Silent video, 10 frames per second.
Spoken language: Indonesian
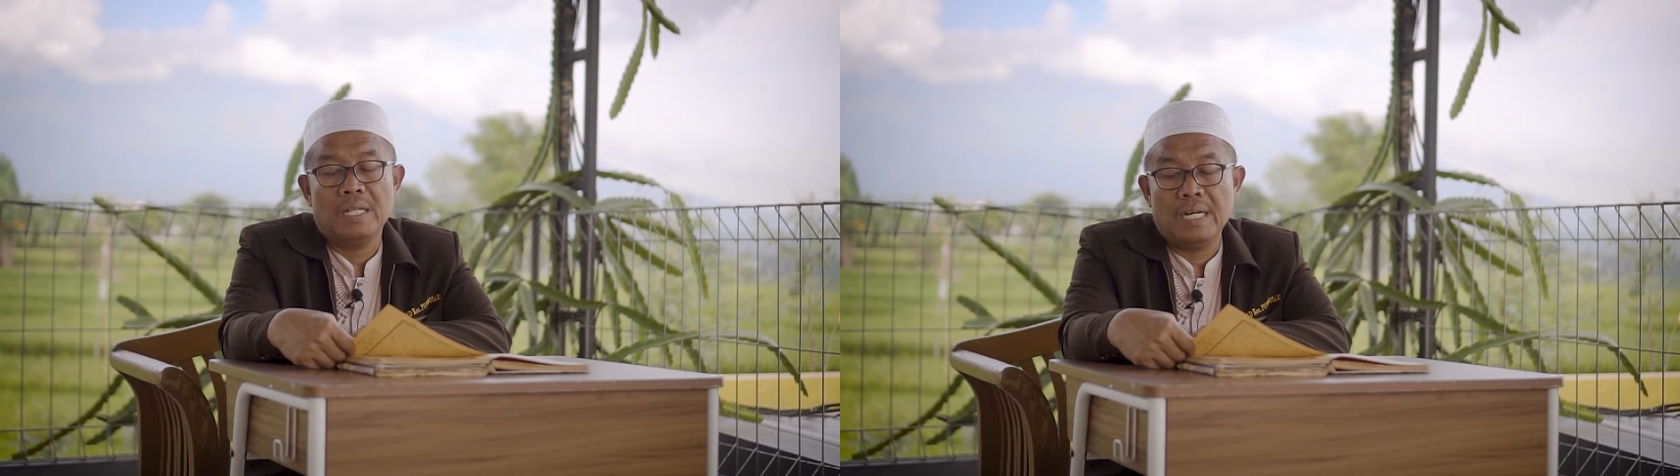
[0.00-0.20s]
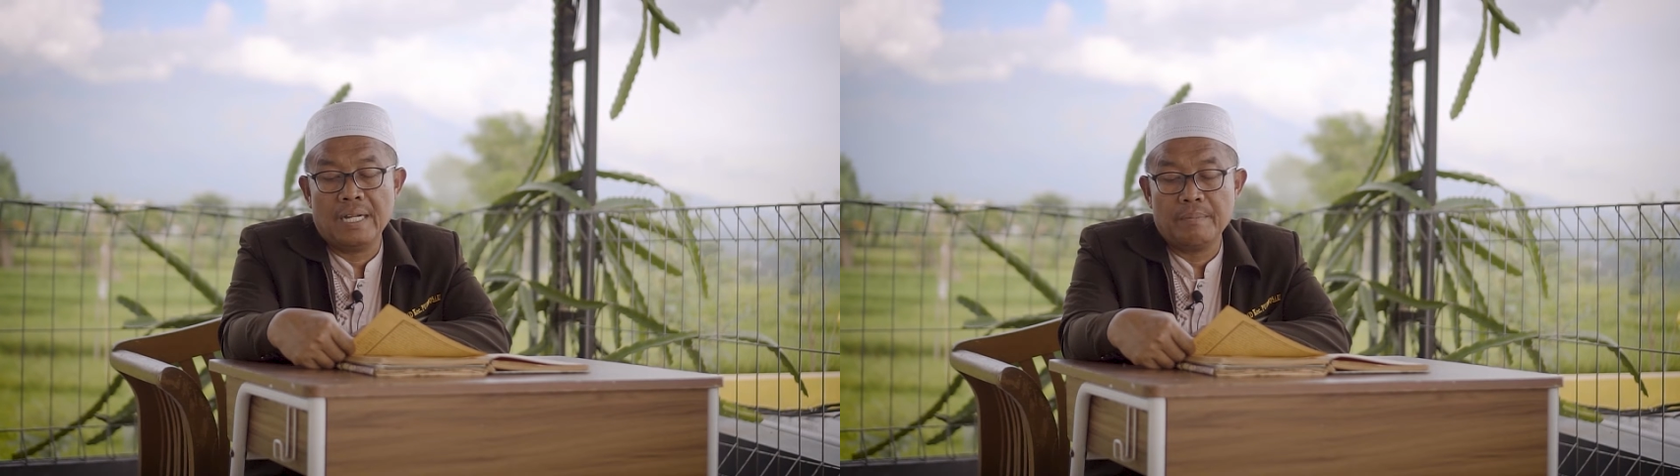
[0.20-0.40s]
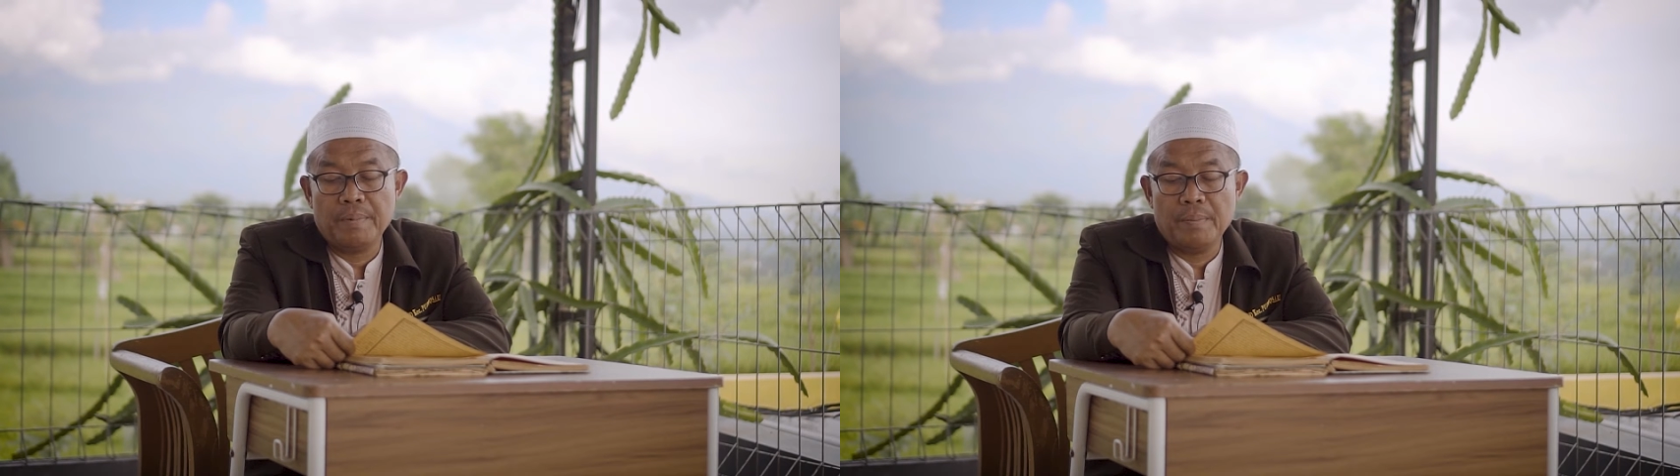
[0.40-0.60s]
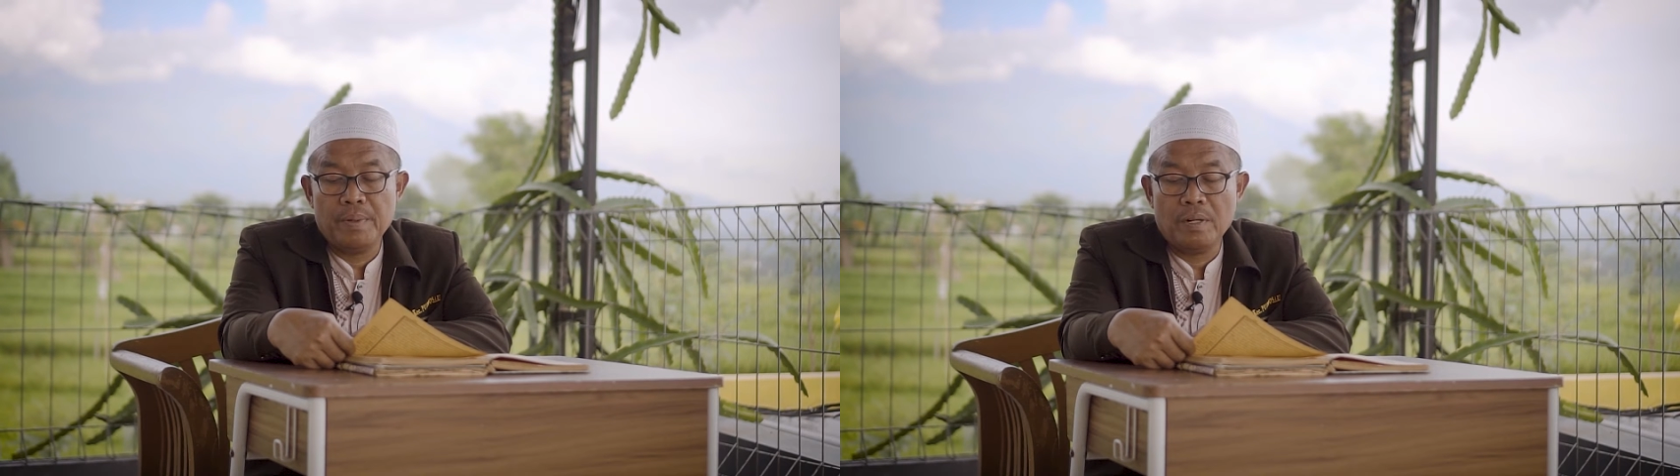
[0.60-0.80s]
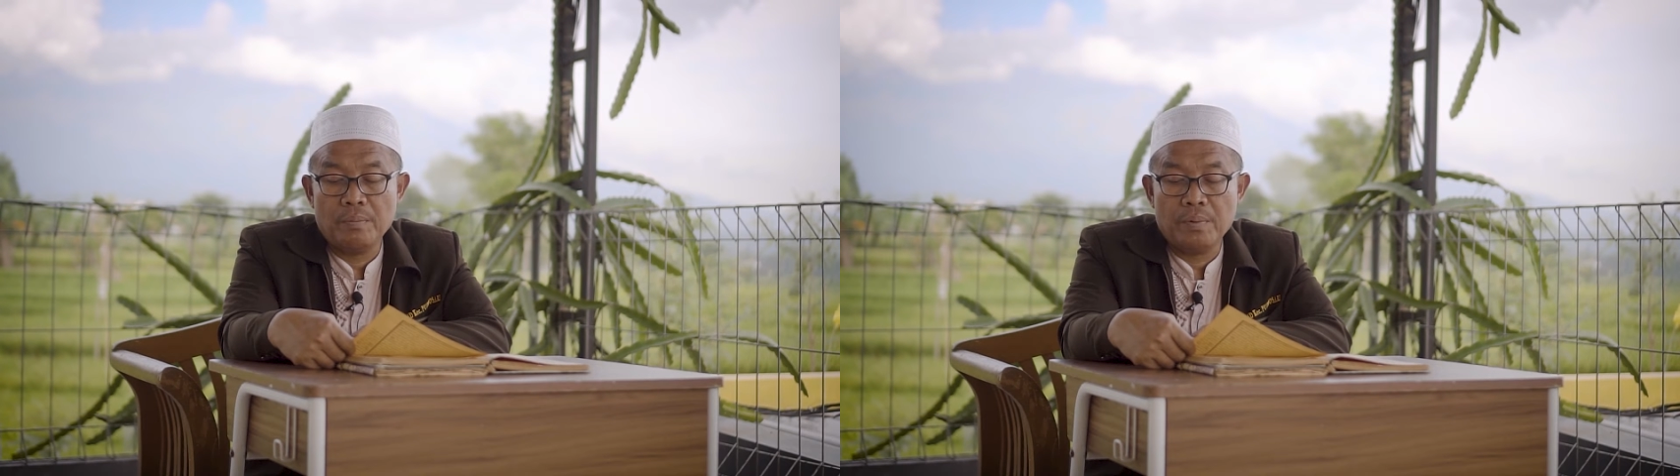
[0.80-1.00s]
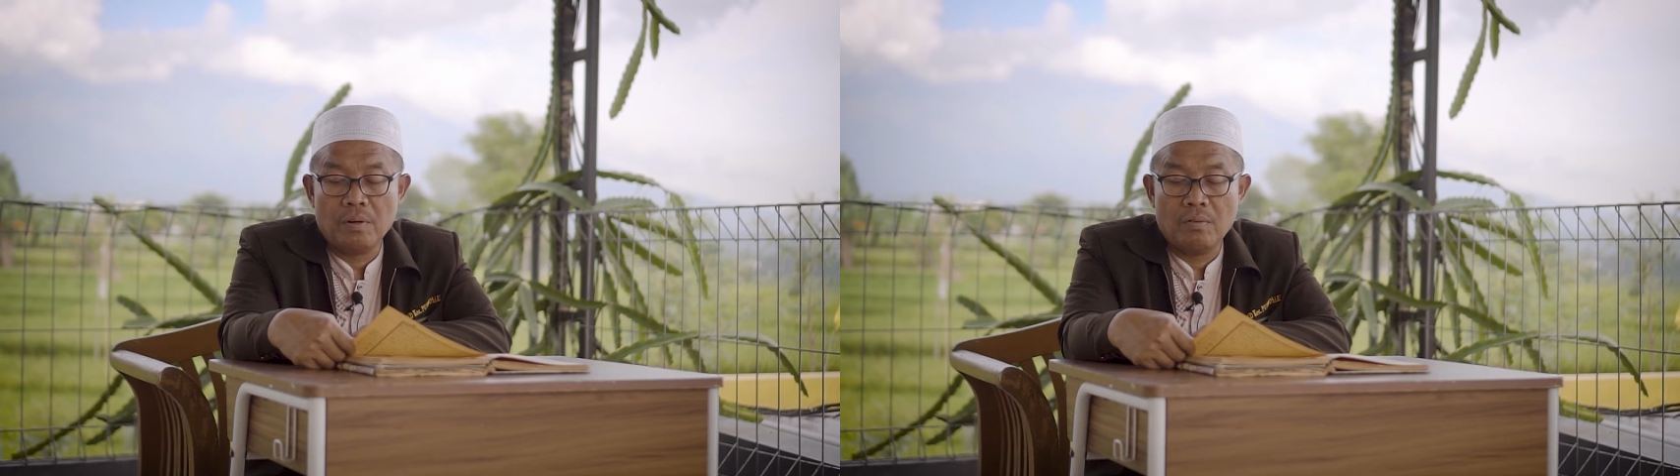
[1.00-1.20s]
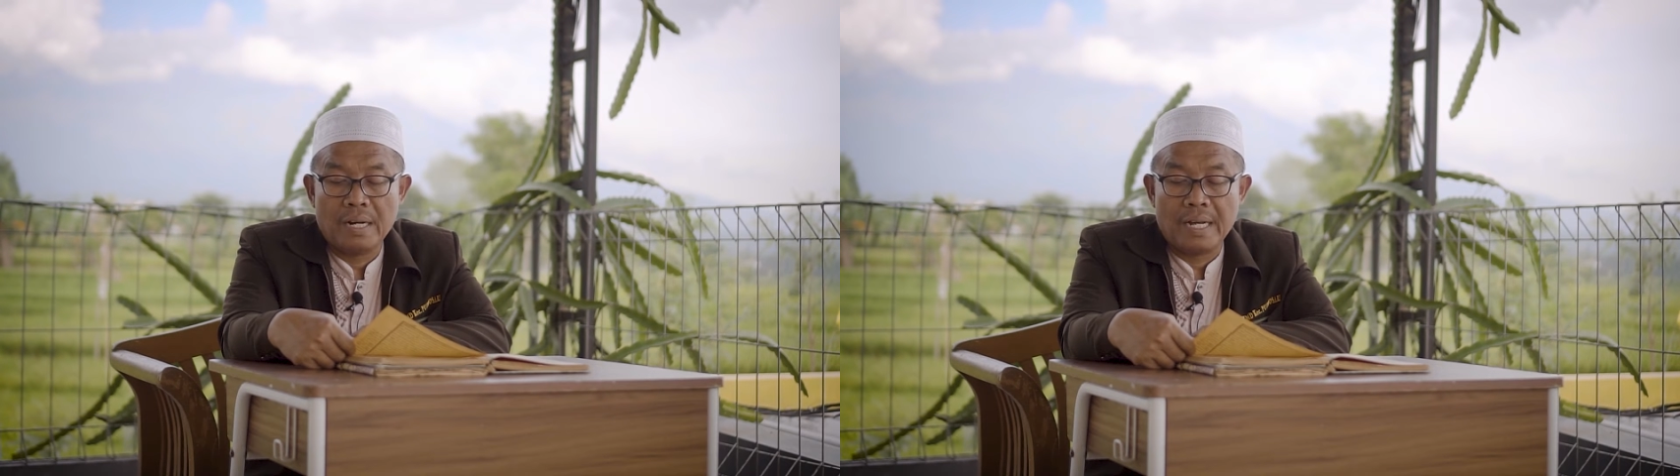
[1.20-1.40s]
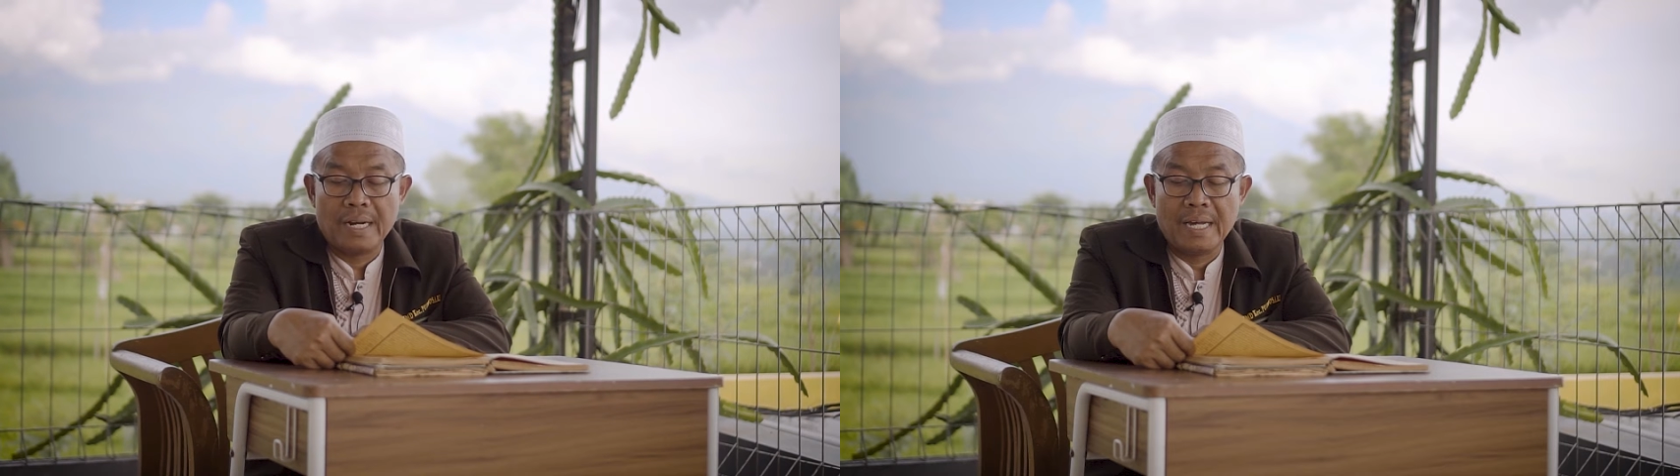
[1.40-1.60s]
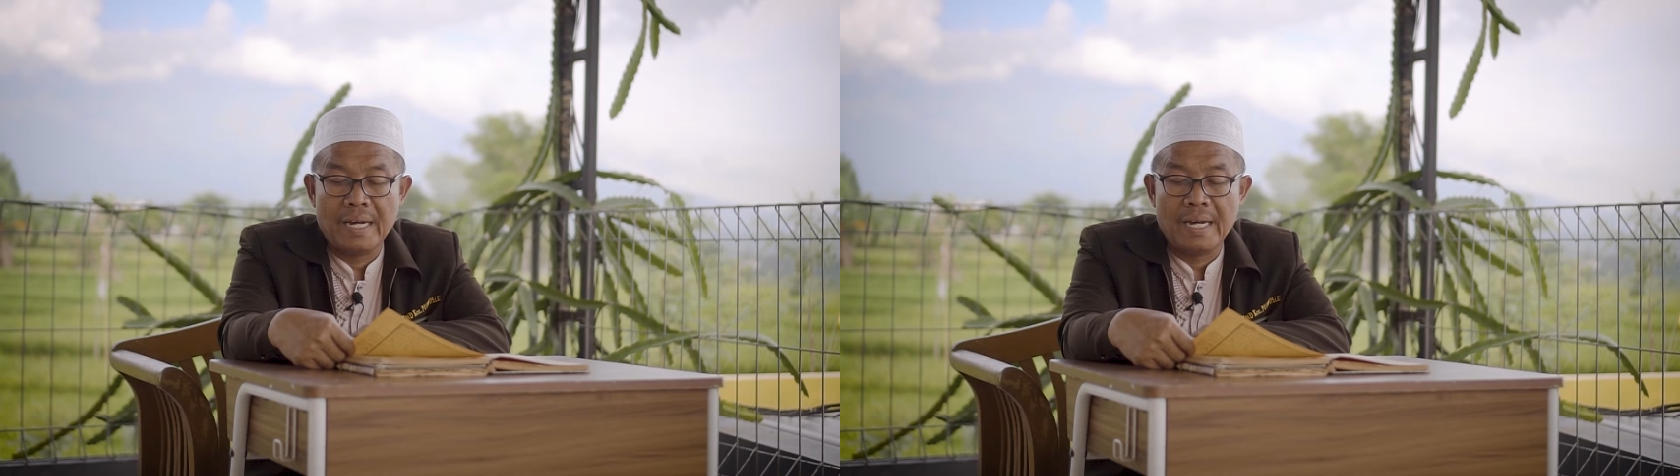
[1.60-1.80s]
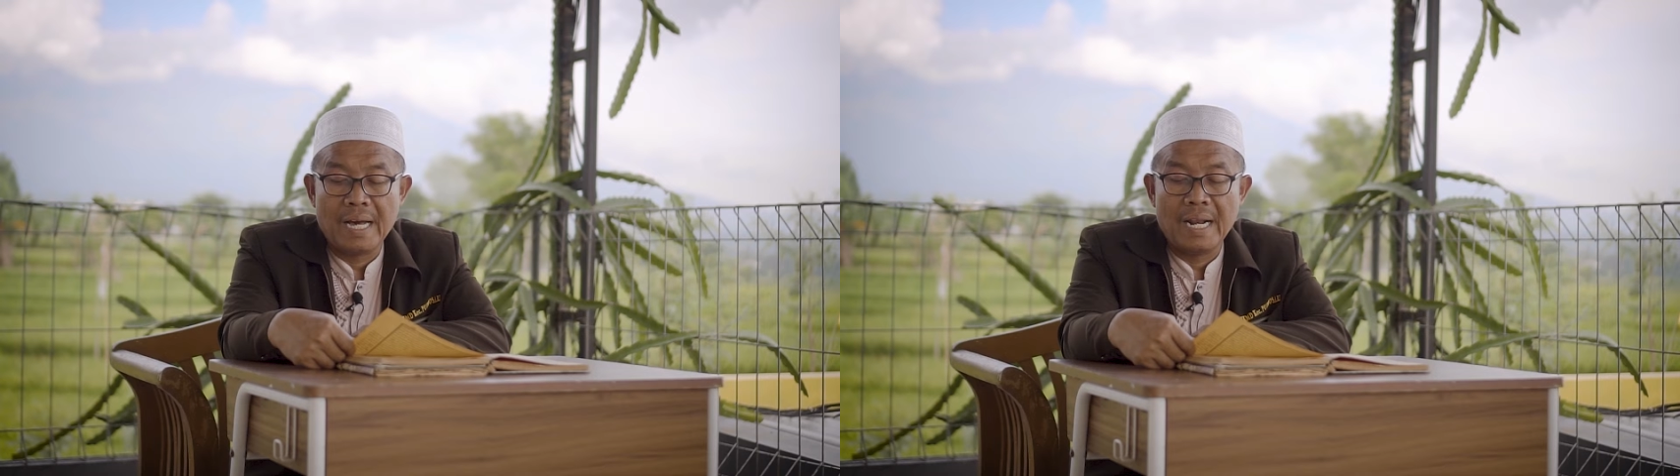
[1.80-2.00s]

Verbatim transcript: ngarpe piro pira ngelanang